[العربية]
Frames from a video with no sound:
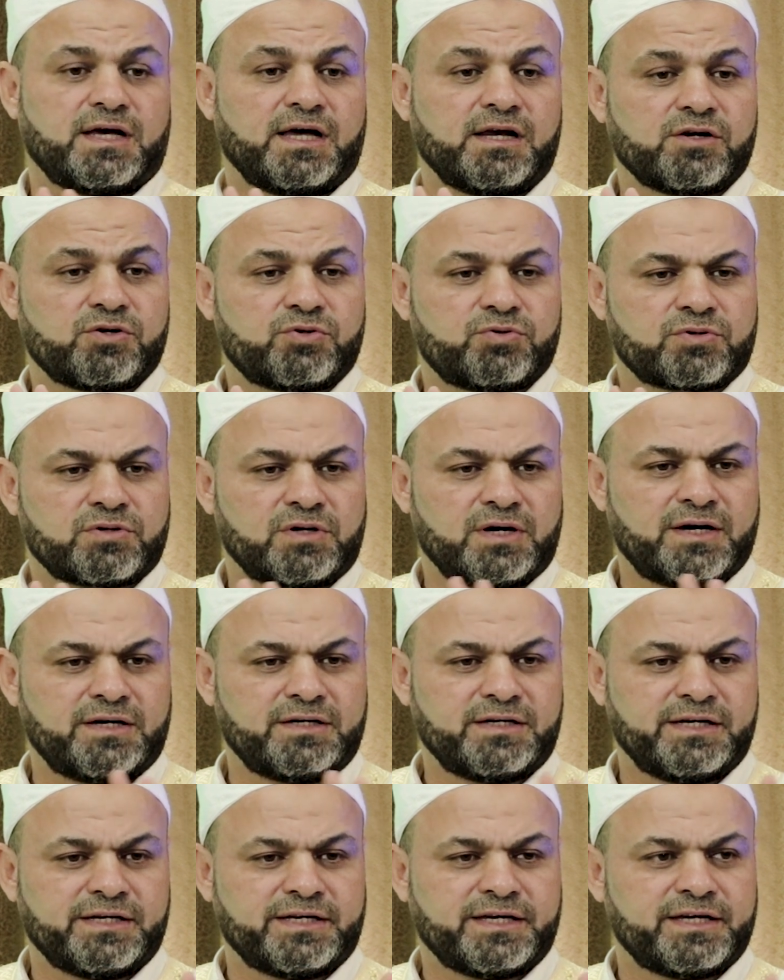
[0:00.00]

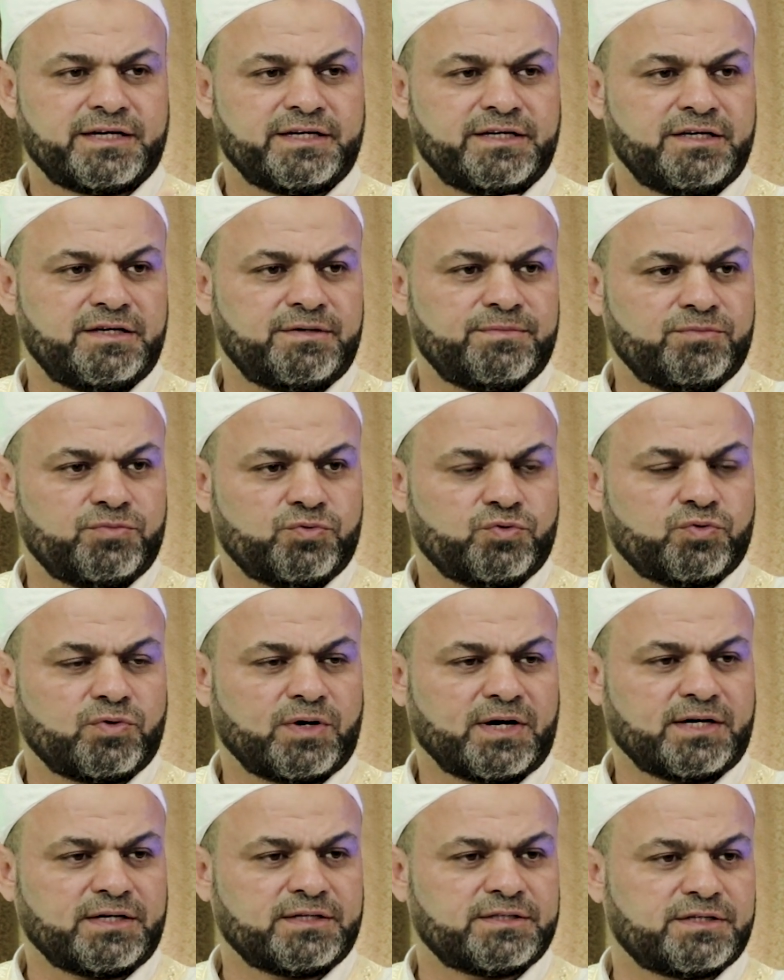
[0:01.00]
القرآن الكريم
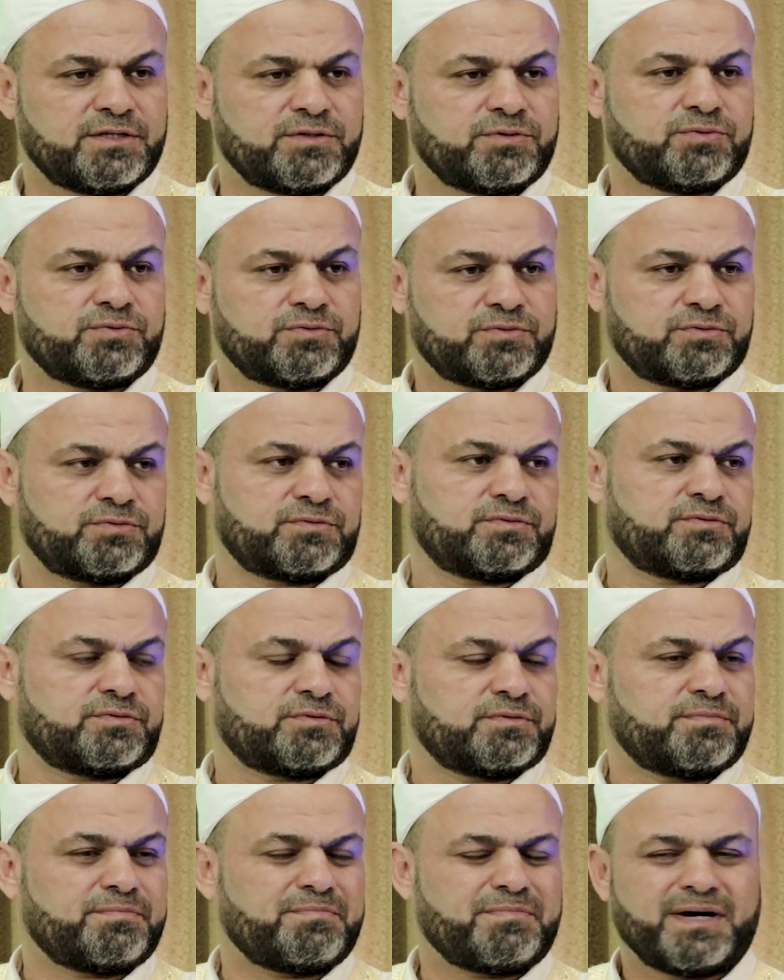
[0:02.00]
وحده
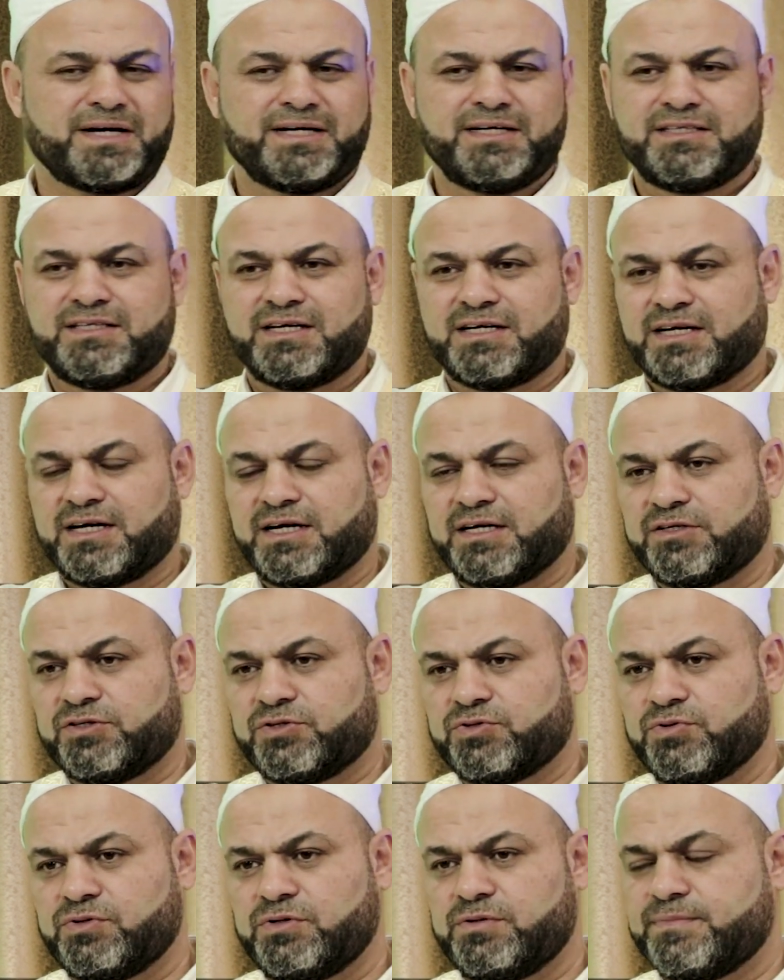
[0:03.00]
بعيدا عن
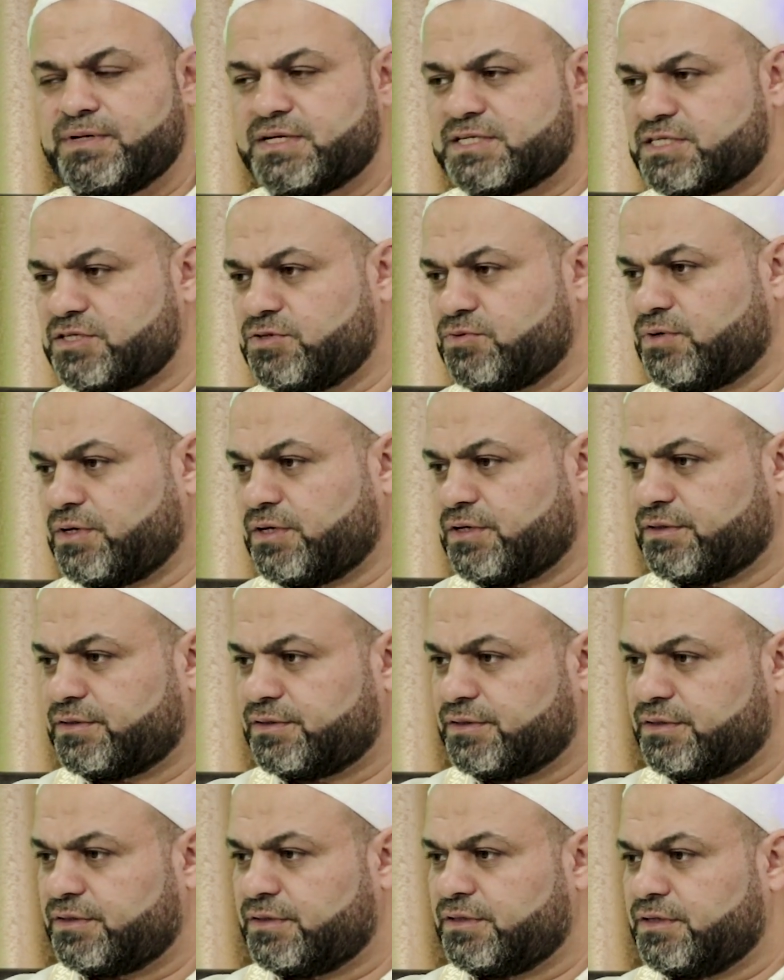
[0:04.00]
كل ما سواه
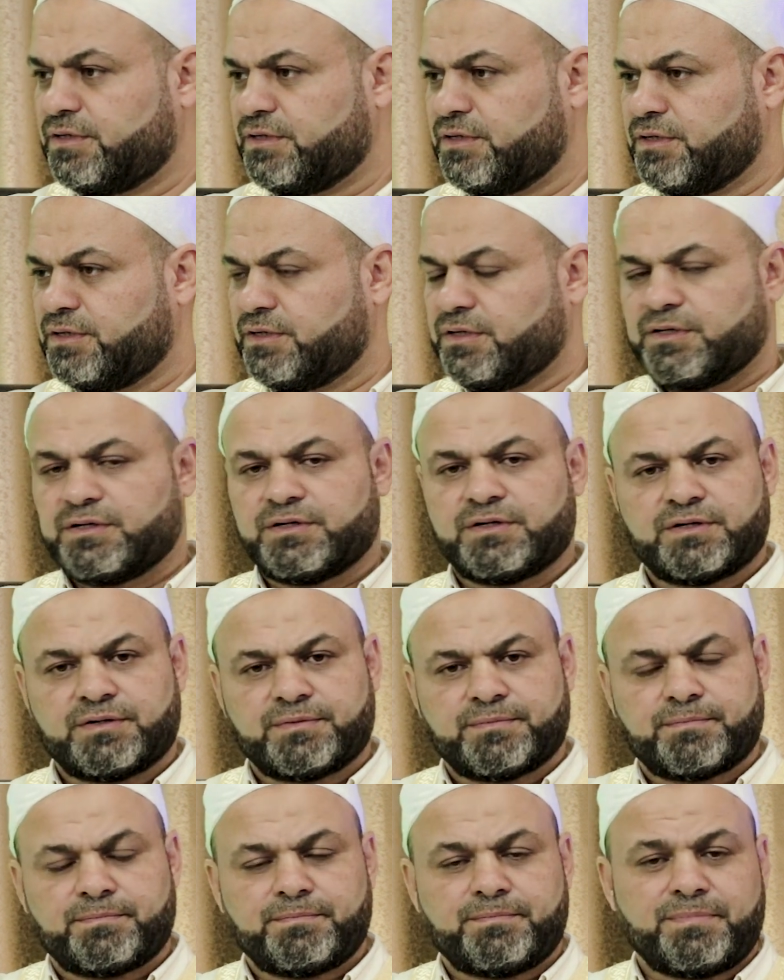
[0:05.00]

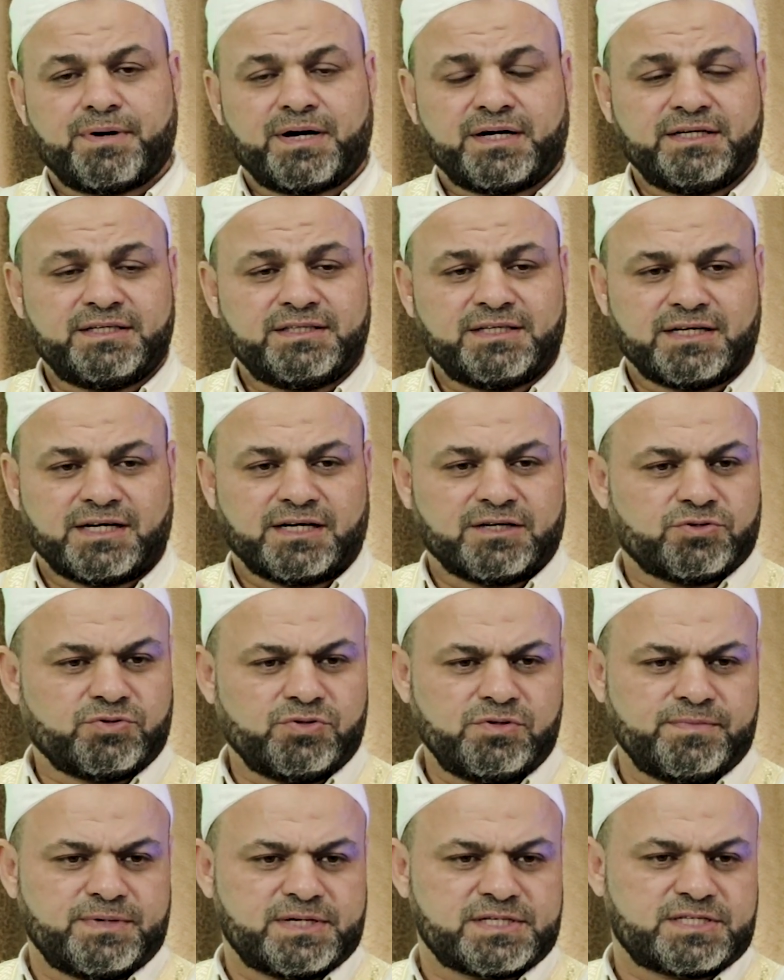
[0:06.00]
بعيدا عن
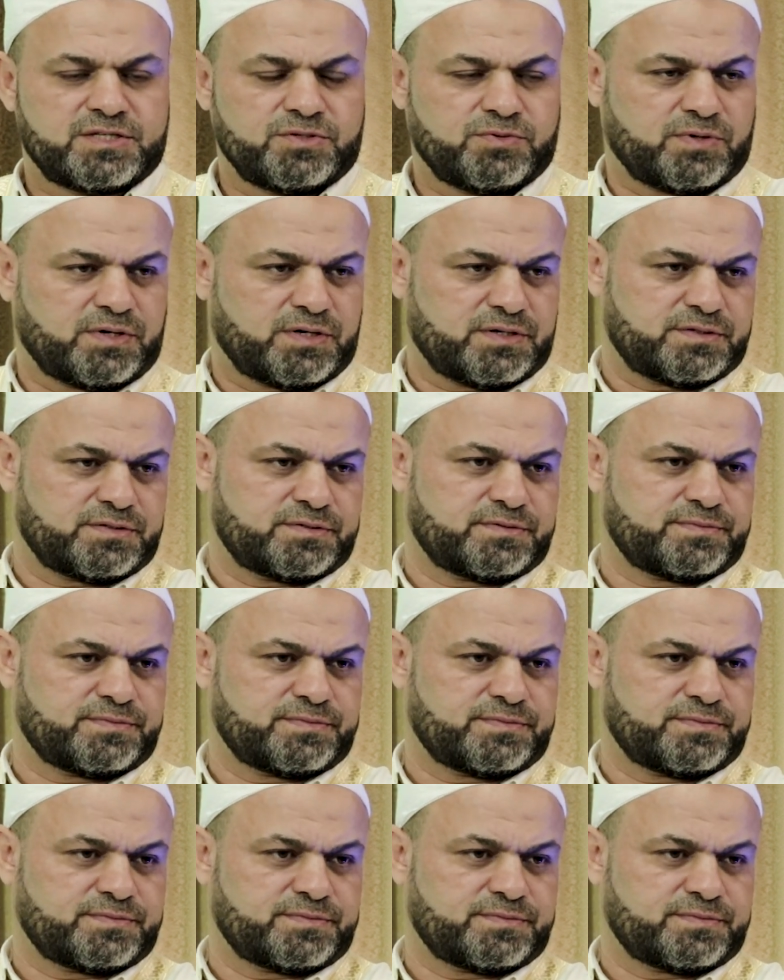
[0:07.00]
كل ما سواه